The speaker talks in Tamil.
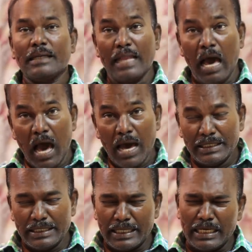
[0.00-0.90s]
நான்
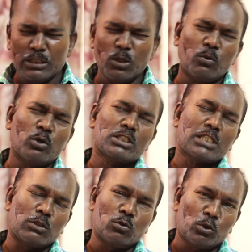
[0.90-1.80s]
இழந்து போன
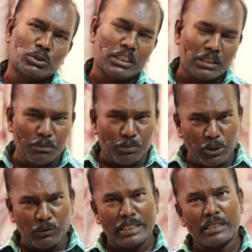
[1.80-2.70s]
சந்தோஷத்தை
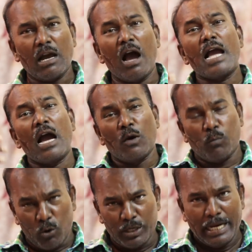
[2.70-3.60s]
பெறுவதற்காக அங்கே
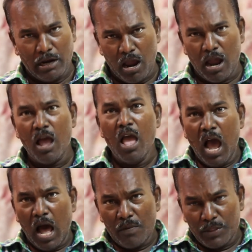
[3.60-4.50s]
போனேன்னா
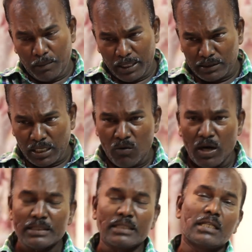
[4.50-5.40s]
அந்த
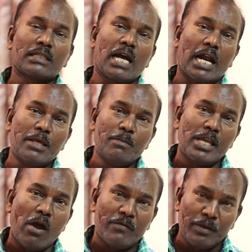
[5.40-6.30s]
மந்திரவாதத்திற்கு
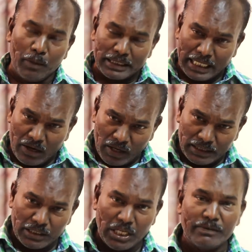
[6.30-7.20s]
அடிமையாகி
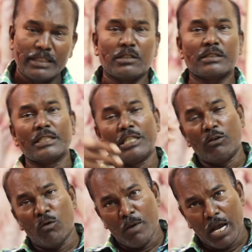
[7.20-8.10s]
மந்திரவாத தெய்வத்திற்கு
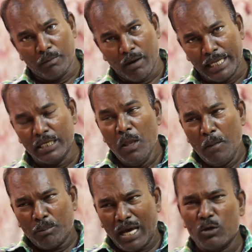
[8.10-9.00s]
தெய்வமாய் மாறி
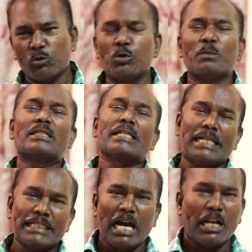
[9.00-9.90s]
பல குடும்பத்தை
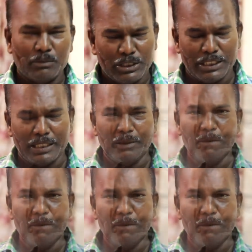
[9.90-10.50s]
கெடுக்க ஆரம்பித்தேன்